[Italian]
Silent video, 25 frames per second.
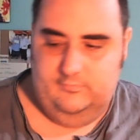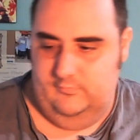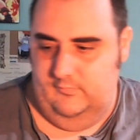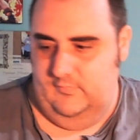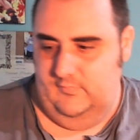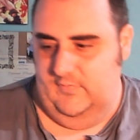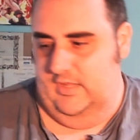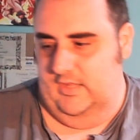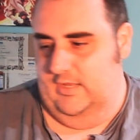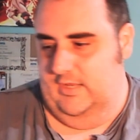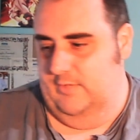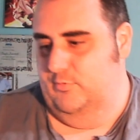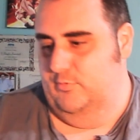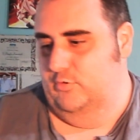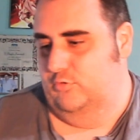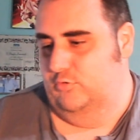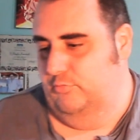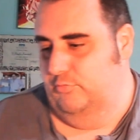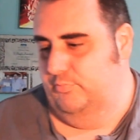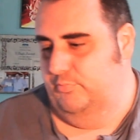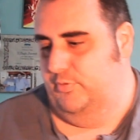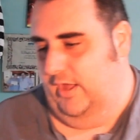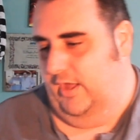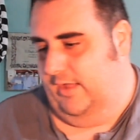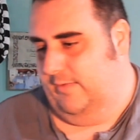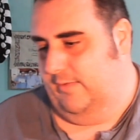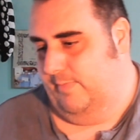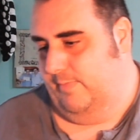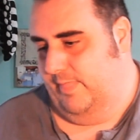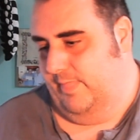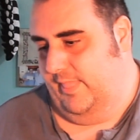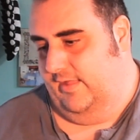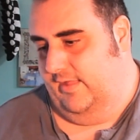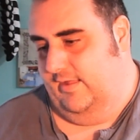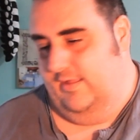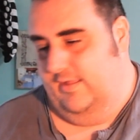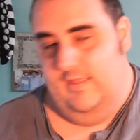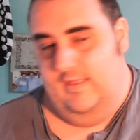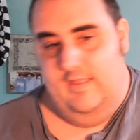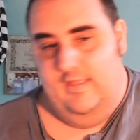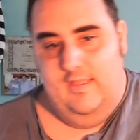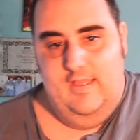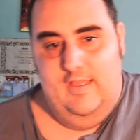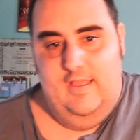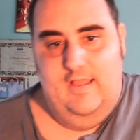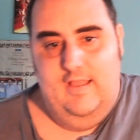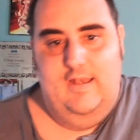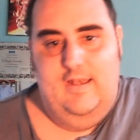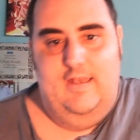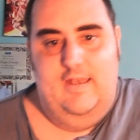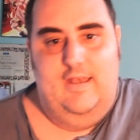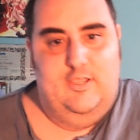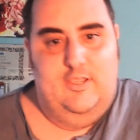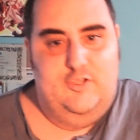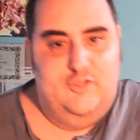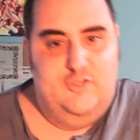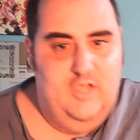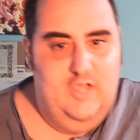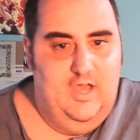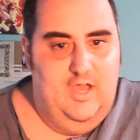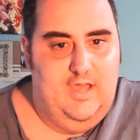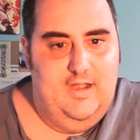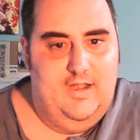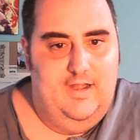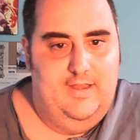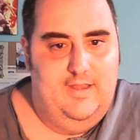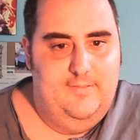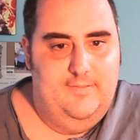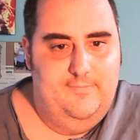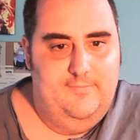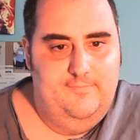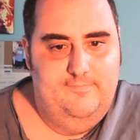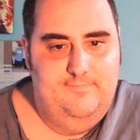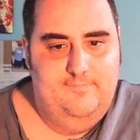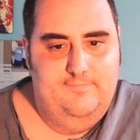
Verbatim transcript: il mio dubbio è lasciarle